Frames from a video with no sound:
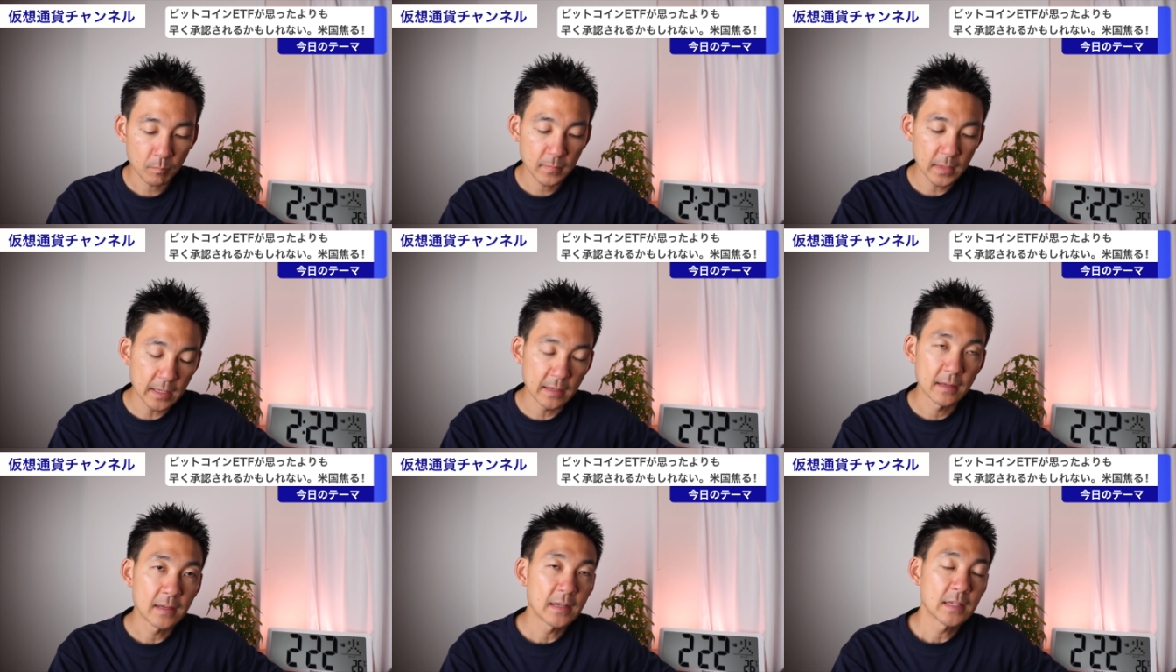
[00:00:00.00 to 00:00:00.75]

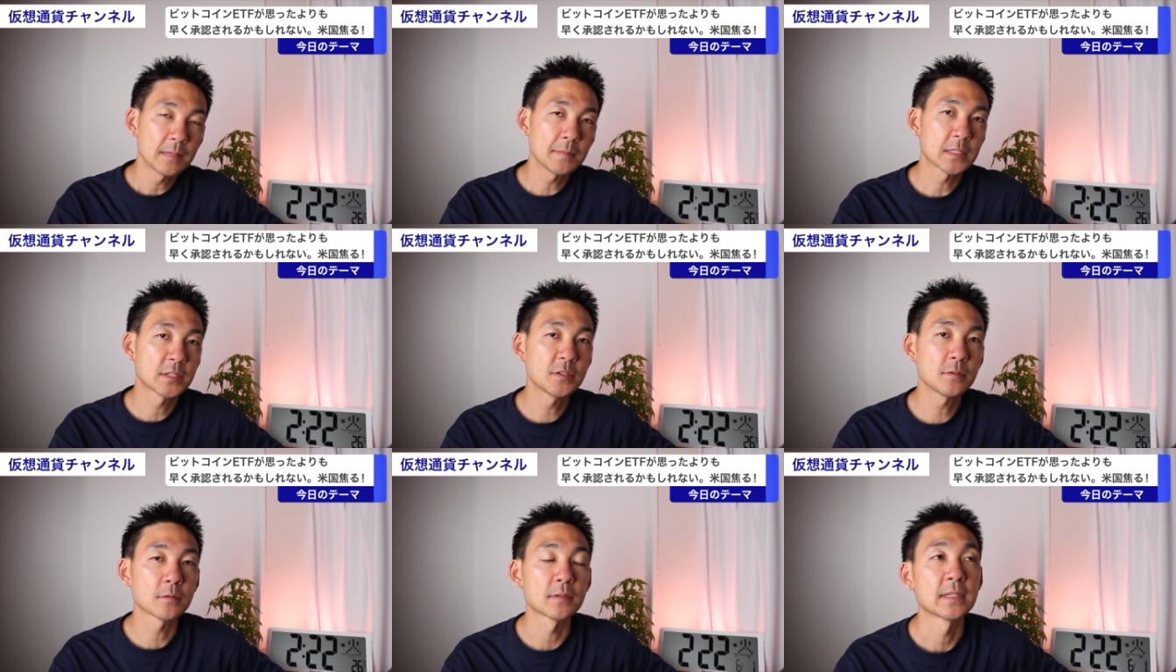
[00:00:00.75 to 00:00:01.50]
で、今、中
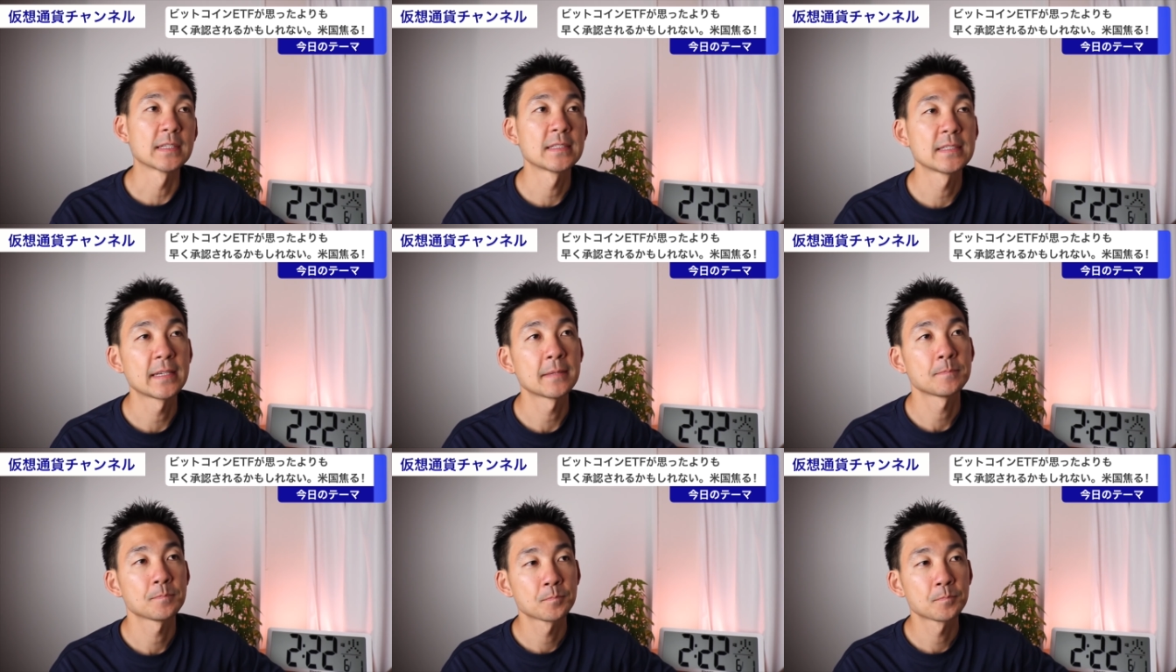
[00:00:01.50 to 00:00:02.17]
国はですね、